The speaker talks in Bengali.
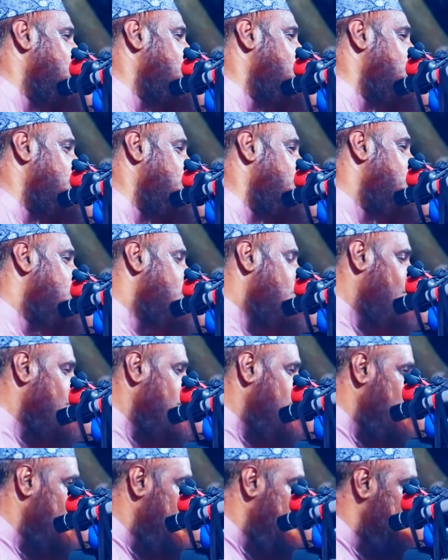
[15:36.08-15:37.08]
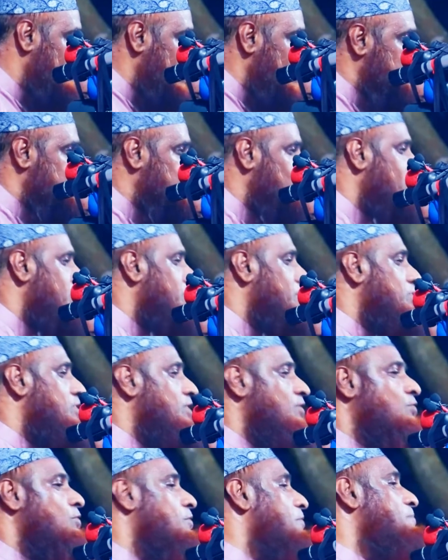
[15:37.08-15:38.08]
হলো ওই লম্বা সময়ের
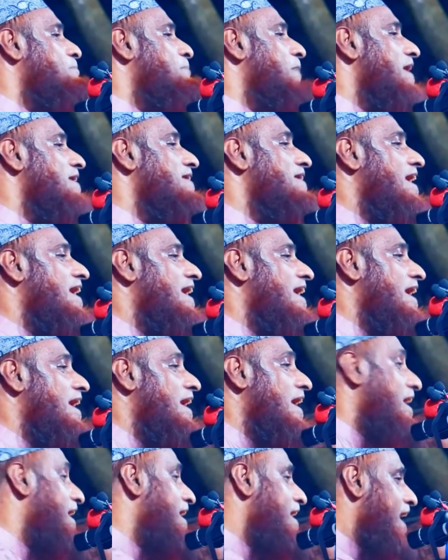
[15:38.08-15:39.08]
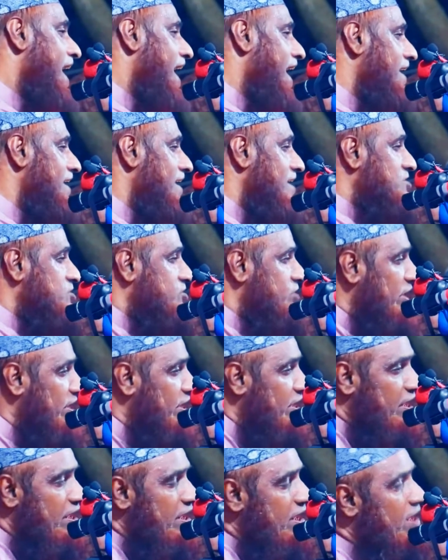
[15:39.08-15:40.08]
মধ্যে ঘুম পাইরা আল্লাহ
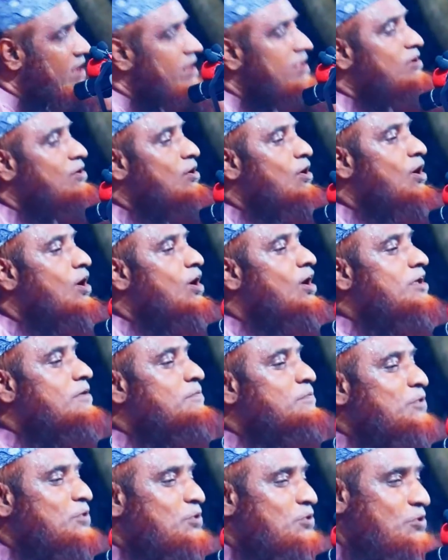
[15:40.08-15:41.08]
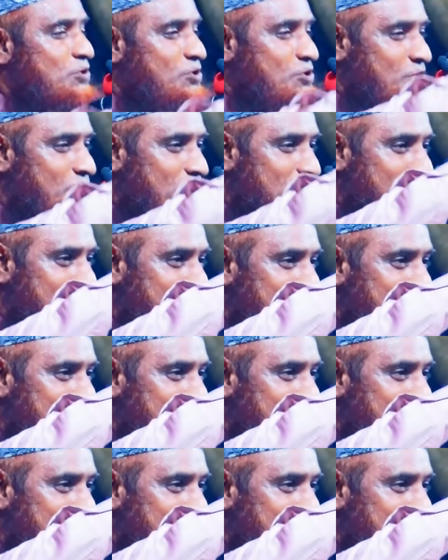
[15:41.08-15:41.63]
সেই ক্ষয় পূরণ করে